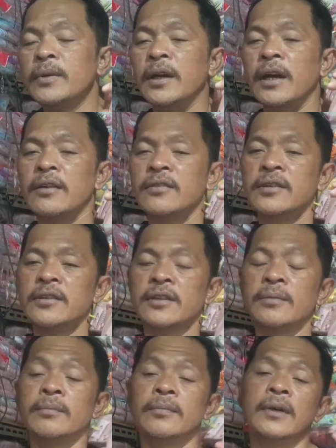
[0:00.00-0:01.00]
dengan
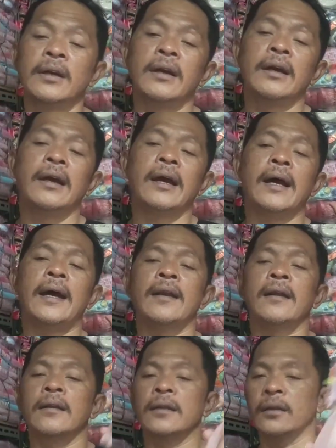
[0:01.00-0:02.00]
sistem
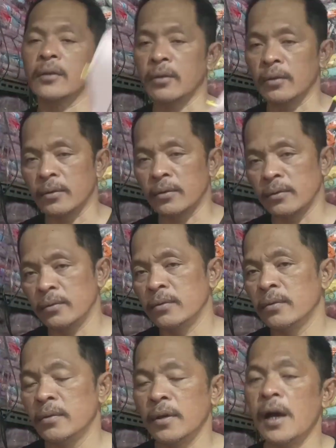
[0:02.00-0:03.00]
karton.
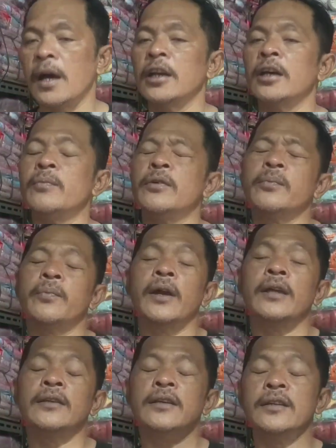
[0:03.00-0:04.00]
Anda
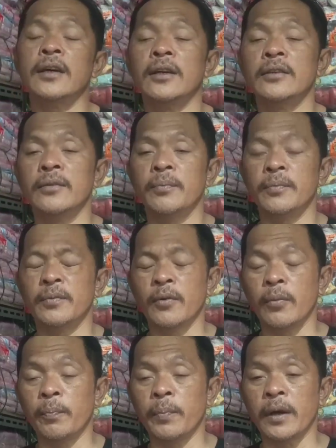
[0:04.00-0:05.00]
berbelanja dengan
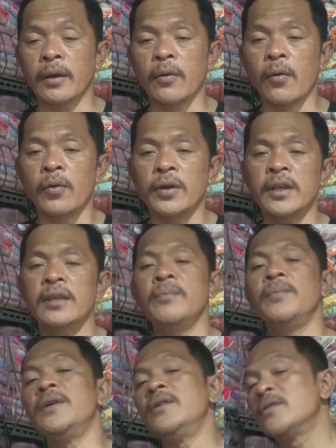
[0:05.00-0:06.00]
perkodi
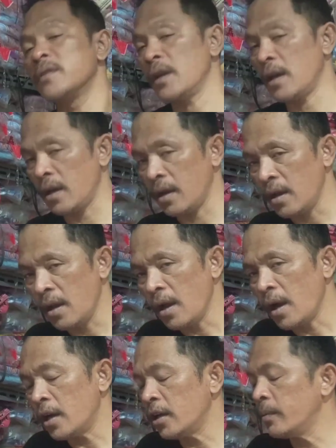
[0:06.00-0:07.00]
bisa.
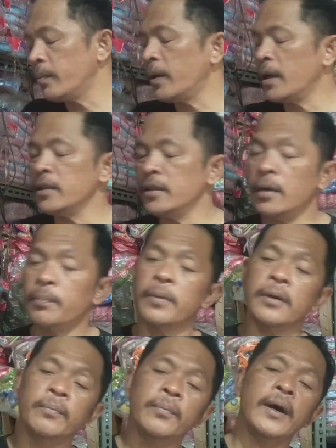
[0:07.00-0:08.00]
Anda belanja
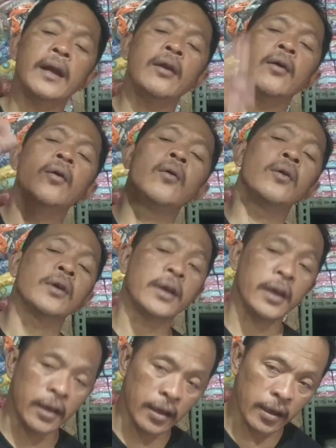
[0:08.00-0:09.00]
perbal
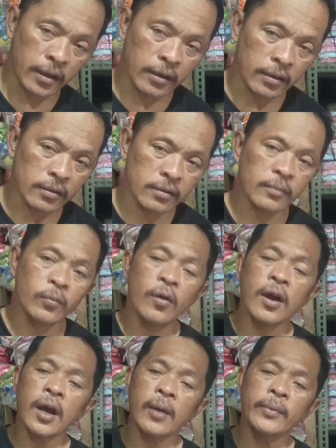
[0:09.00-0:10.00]
oke
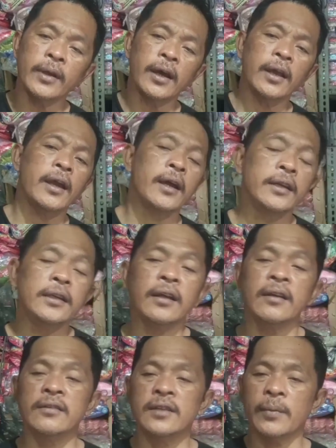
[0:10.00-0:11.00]
semua kami layani
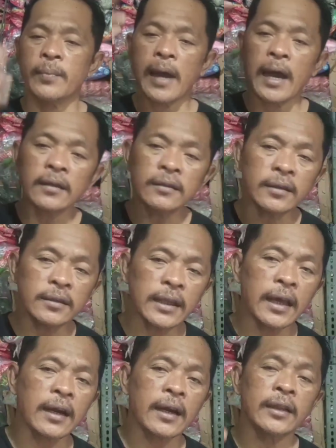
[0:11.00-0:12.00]
dan siap
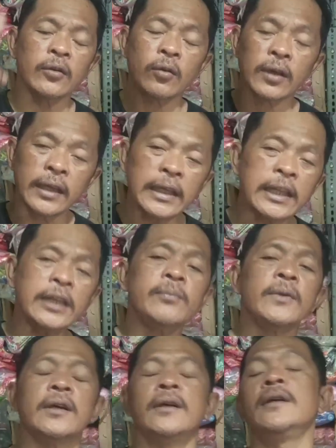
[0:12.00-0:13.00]
antar atau
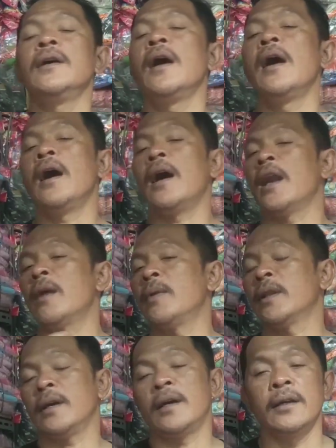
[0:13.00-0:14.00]
kirim ke
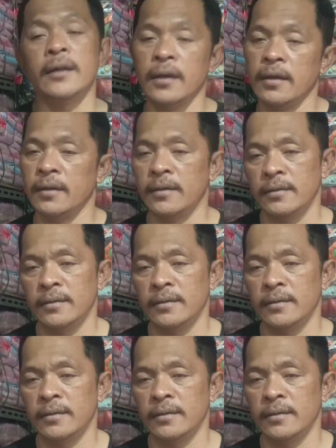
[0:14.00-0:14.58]
alamat Anda